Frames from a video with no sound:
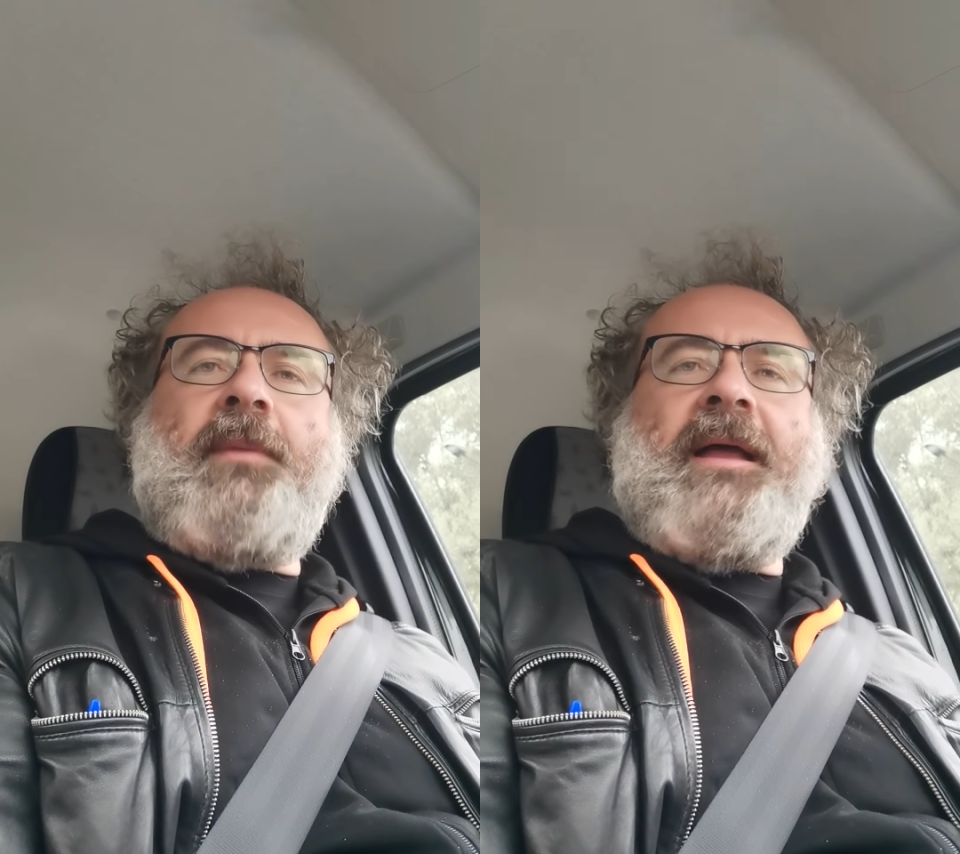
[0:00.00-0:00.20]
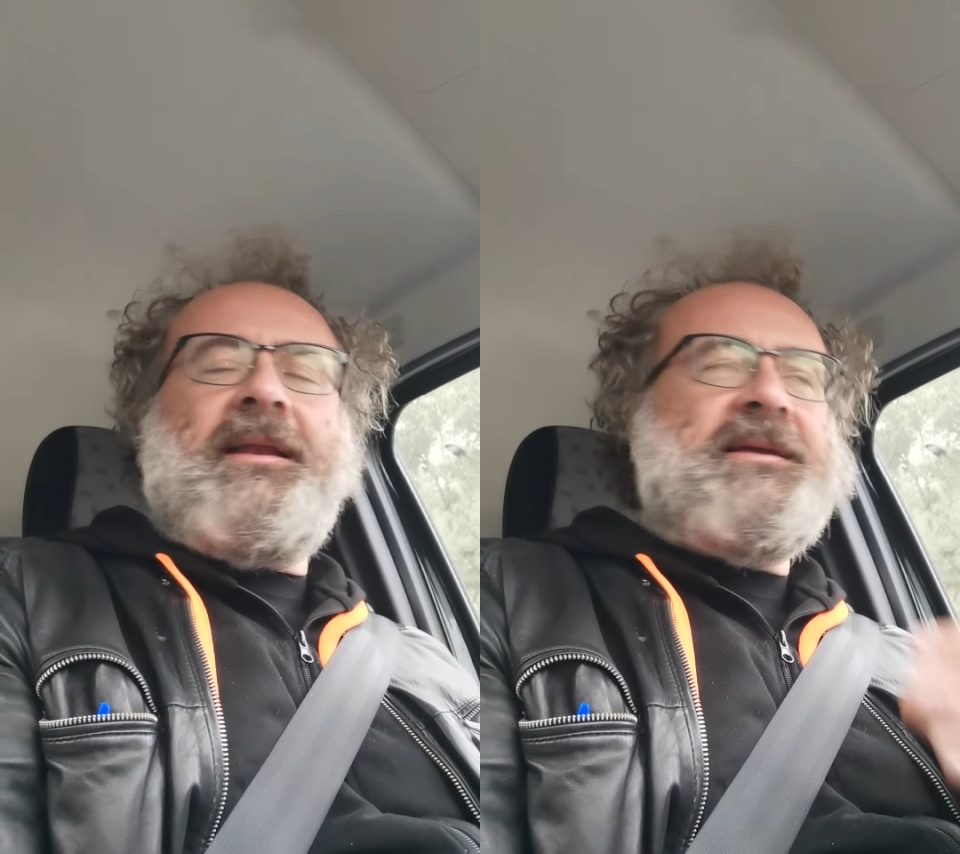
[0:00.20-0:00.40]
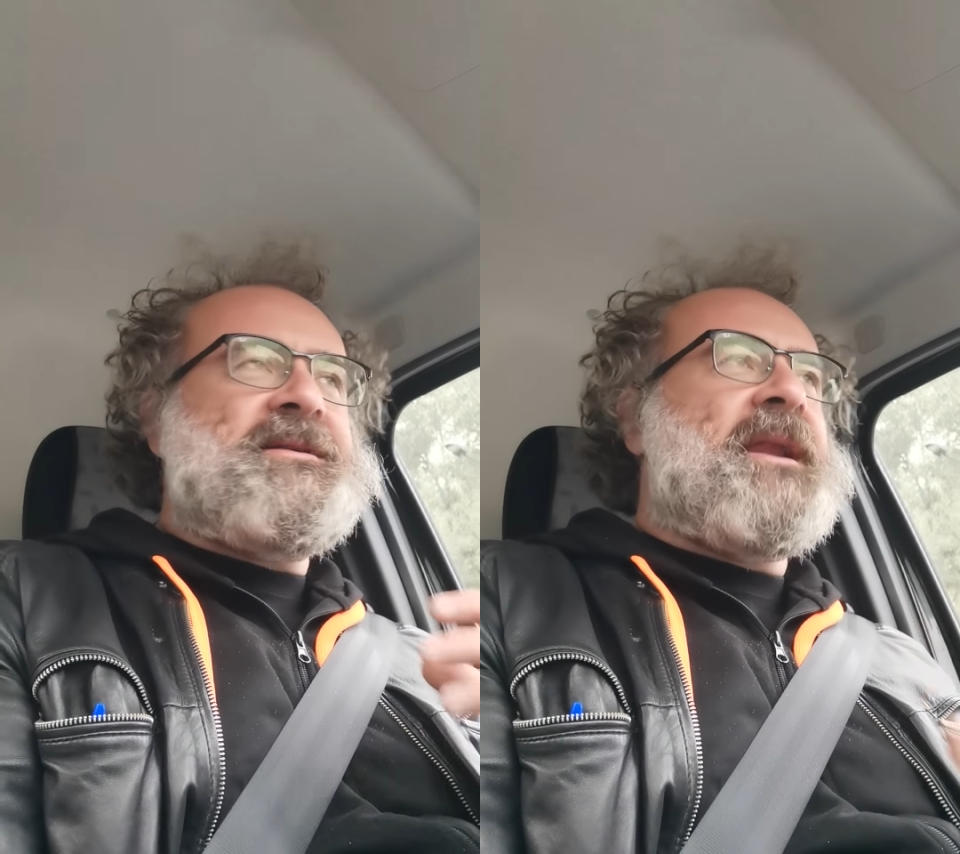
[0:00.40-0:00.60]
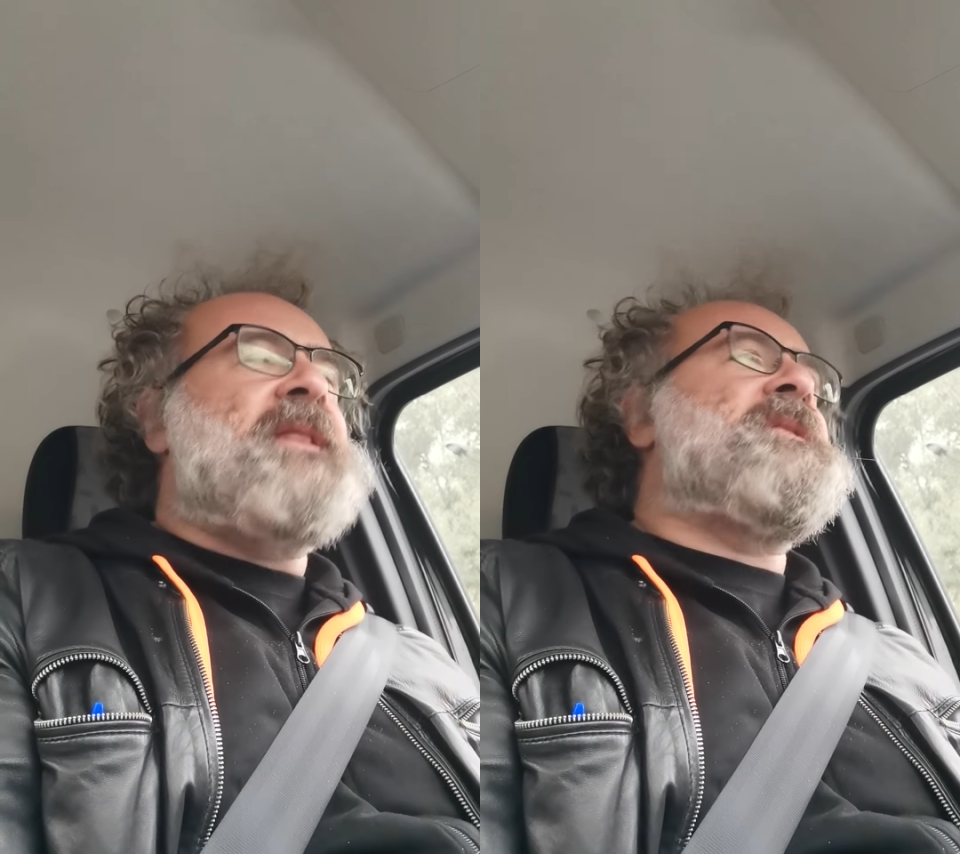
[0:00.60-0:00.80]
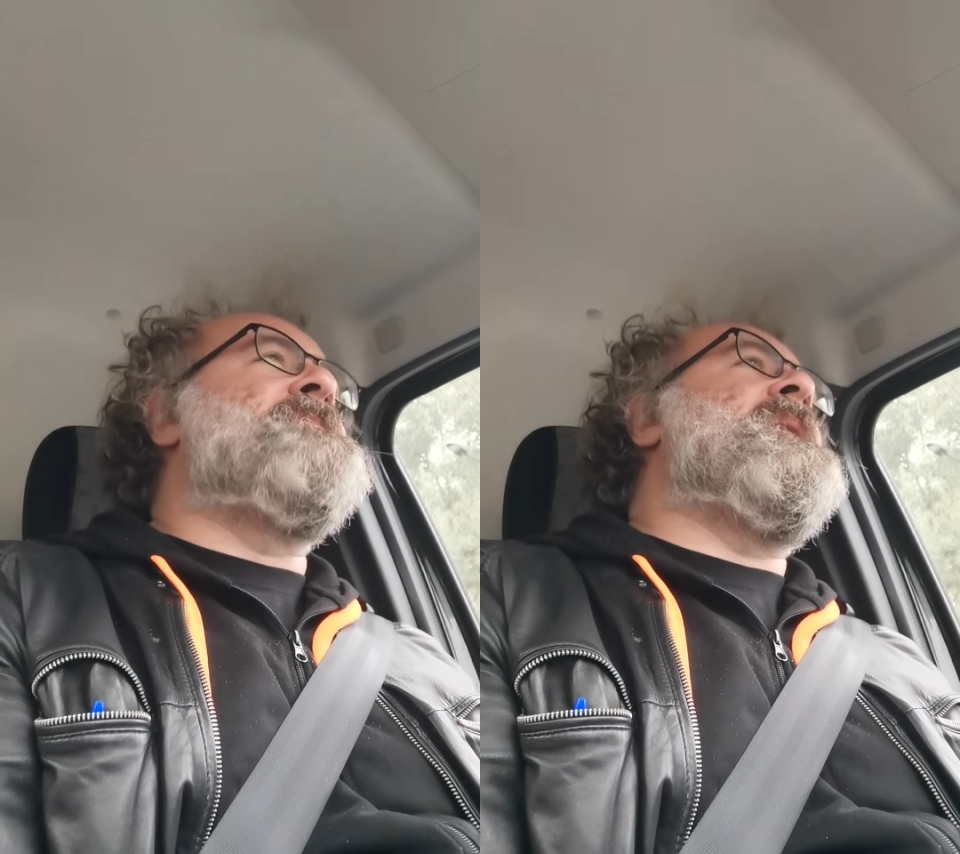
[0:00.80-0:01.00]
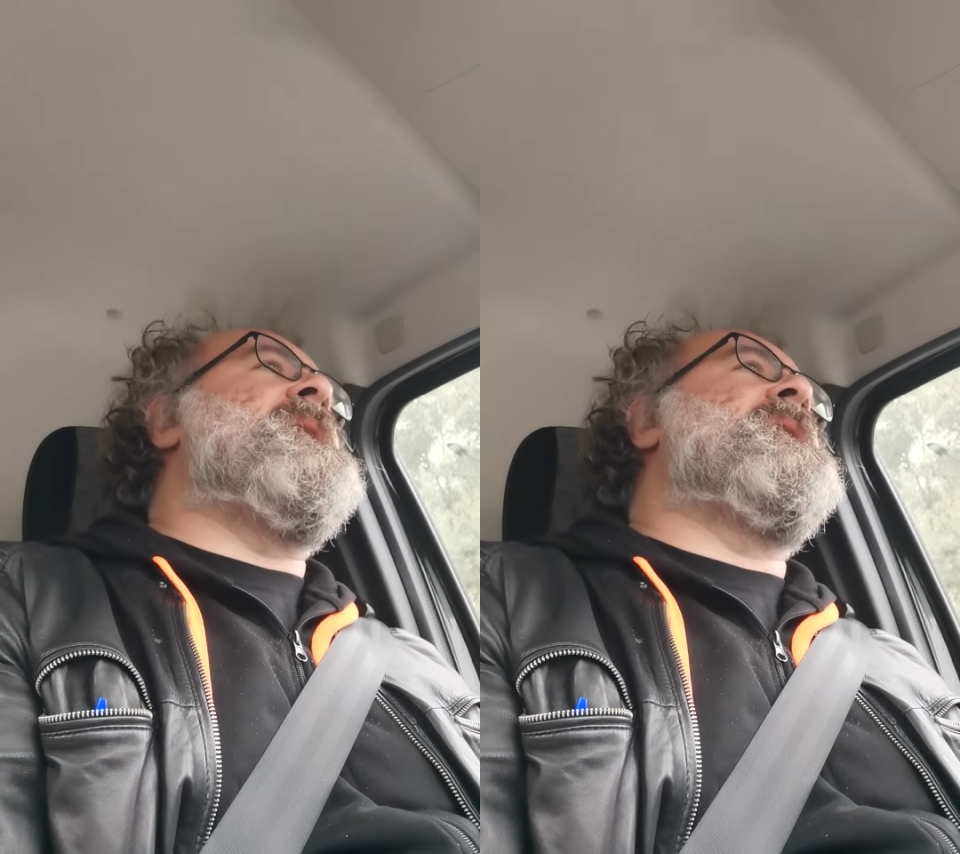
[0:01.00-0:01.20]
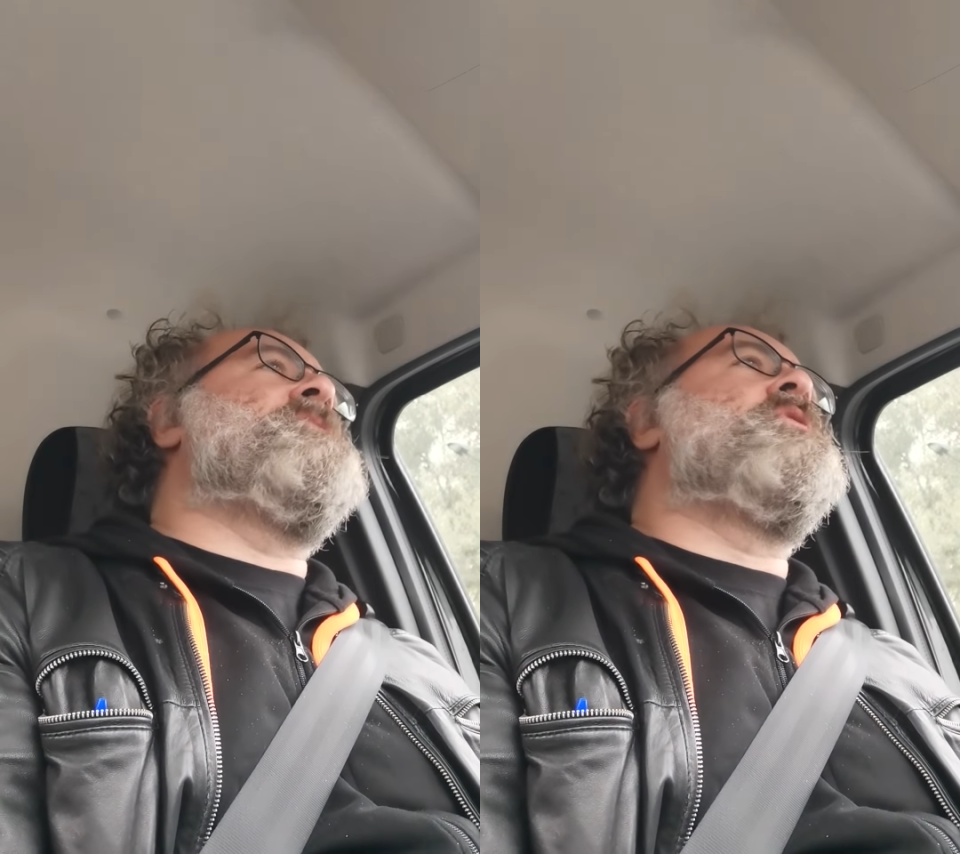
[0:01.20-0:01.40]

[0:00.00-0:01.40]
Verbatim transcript: belli, scritti bene,